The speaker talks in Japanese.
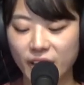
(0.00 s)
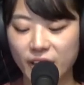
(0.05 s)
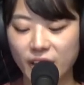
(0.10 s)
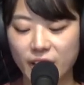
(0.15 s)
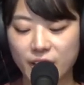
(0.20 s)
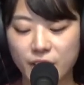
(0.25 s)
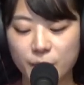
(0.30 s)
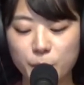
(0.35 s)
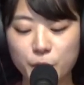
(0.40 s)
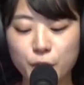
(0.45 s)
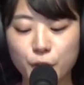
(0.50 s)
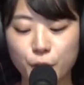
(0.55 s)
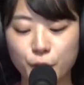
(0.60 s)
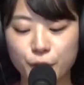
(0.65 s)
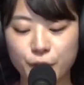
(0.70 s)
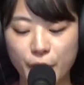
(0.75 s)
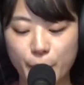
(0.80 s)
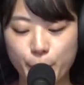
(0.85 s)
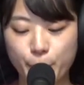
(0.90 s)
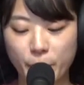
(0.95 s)
事務所の
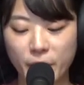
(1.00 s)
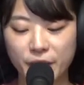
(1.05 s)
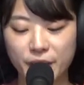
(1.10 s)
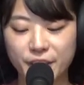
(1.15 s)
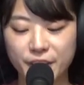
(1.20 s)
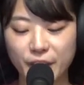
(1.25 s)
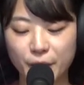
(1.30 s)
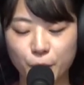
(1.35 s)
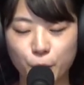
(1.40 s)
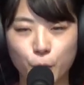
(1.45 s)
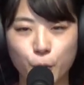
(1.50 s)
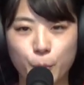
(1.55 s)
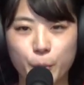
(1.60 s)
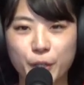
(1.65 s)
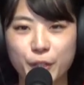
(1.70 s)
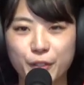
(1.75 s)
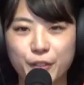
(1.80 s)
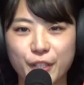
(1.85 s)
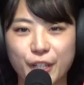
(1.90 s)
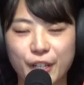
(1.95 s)
先輩佐藤
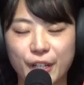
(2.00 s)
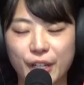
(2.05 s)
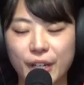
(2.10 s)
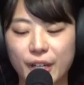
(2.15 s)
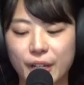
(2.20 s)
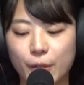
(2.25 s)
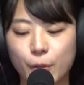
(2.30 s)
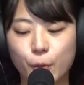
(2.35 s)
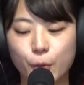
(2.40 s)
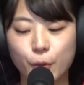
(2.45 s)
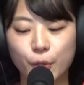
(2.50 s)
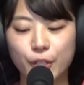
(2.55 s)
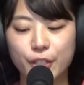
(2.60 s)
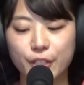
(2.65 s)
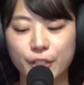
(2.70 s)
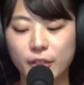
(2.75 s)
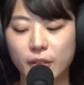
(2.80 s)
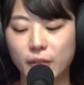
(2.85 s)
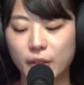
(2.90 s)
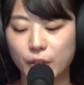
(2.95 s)
美久さんがここ
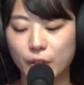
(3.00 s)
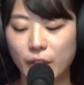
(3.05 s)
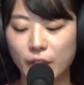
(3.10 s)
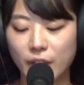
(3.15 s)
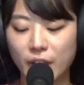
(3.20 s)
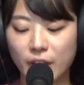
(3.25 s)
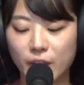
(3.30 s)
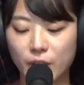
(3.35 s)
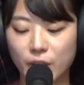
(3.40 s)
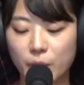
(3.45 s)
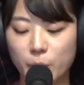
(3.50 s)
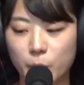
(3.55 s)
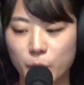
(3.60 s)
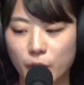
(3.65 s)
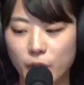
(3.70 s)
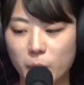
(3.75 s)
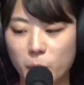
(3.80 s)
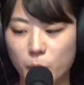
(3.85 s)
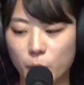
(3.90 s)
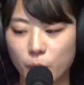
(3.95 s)
市川うらら FM
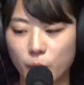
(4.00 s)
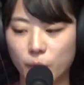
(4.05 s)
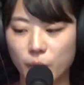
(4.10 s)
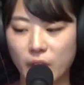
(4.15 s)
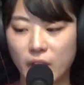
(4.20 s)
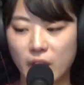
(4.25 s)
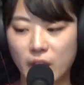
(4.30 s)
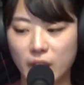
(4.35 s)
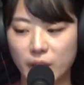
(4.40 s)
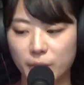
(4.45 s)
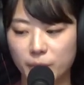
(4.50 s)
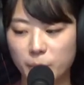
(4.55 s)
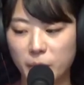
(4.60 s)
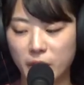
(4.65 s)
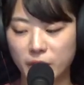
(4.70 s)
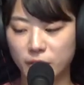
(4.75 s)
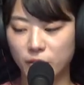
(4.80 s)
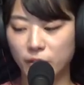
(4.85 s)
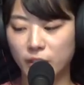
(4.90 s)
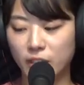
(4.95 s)
でも、えー、
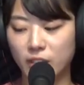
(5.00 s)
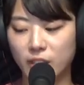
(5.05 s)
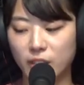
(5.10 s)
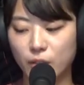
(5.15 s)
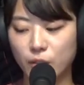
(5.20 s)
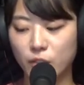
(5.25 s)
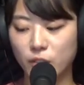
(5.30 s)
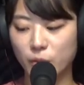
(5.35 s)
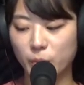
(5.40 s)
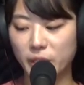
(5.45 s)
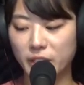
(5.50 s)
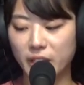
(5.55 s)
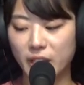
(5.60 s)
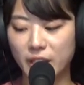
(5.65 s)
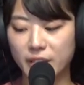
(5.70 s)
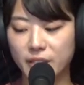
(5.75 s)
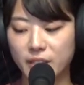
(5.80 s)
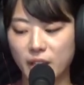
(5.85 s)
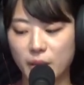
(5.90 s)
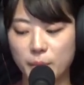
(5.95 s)
パーソナリティを務めて
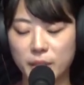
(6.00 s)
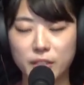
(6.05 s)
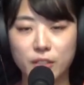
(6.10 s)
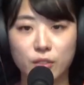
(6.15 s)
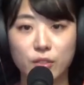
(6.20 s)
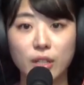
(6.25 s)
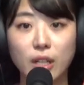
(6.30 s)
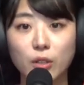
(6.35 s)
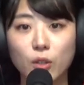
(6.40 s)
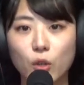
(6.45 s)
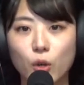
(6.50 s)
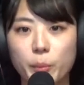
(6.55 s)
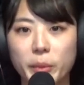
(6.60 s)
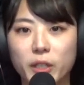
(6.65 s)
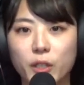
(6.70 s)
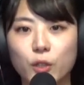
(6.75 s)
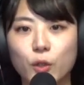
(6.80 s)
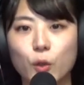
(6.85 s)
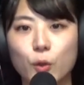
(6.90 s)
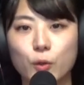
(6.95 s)
らっしゃいます佐藤美
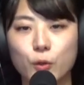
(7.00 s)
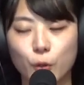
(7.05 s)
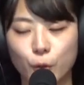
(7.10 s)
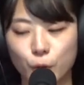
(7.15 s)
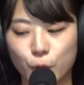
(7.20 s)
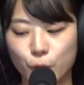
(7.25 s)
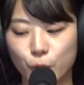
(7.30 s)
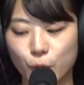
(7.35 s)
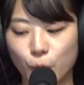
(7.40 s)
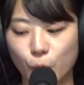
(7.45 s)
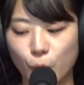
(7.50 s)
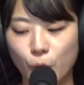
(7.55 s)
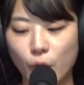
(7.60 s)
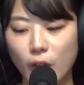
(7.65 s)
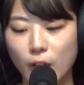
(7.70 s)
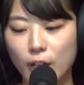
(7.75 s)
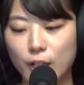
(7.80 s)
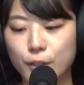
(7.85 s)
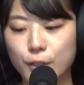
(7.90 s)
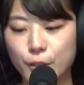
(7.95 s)
久の女優道
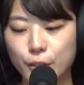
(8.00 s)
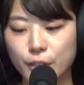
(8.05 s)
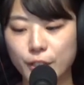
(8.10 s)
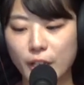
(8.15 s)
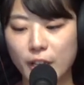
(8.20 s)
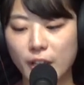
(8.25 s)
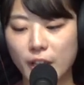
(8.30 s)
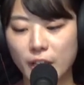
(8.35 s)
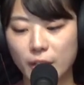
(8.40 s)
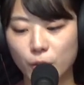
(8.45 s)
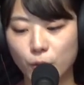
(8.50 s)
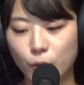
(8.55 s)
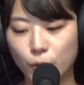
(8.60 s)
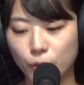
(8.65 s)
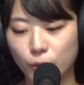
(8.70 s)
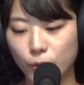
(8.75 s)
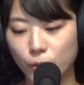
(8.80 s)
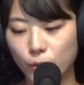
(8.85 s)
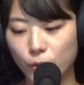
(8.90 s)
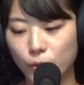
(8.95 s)
そして、えー、
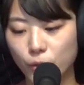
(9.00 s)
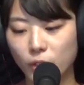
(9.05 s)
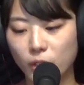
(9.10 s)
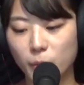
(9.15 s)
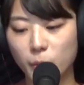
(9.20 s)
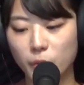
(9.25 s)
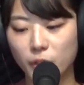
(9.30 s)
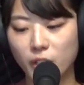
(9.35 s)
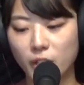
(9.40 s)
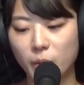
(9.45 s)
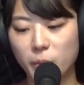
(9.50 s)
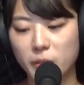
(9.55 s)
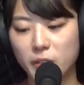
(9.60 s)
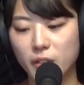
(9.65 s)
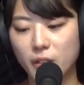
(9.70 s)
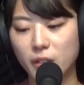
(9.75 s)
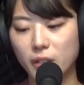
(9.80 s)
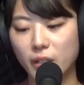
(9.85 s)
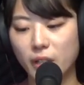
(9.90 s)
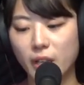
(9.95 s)
東京ドリームテレビ
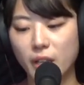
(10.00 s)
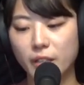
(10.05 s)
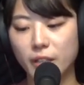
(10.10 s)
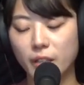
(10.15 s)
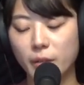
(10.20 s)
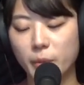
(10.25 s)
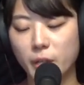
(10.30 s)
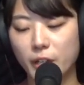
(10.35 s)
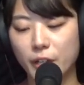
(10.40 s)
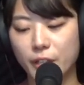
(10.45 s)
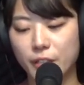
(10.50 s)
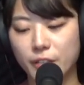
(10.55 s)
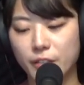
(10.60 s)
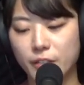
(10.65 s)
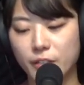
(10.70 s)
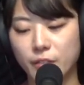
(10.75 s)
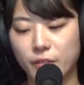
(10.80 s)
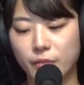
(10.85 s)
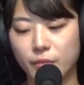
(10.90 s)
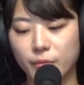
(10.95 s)
さんで生配
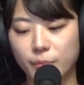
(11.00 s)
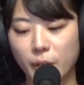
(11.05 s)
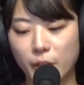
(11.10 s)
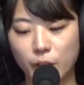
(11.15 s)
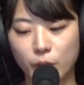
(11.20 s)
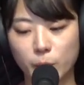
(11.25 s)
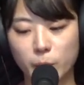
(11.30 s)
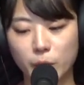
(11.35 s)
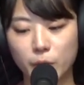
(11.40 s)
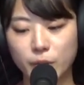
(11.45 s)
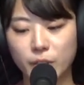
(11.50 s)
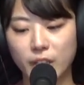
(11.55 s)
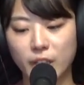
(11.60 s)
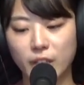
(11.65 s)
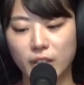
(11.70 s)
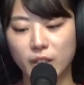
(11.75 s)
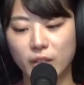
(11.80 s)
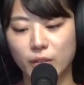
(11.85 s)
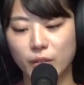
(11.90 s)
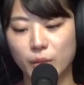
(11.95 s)
信番組をさ
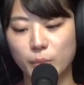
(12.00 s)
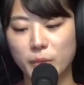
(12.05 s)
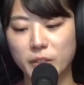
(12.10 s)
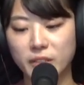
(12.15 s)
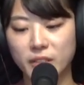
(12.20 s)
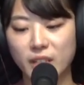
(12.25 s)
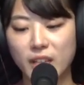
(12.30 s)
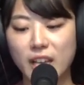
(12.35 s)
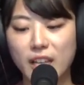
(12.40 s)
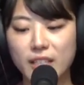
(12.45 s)
れております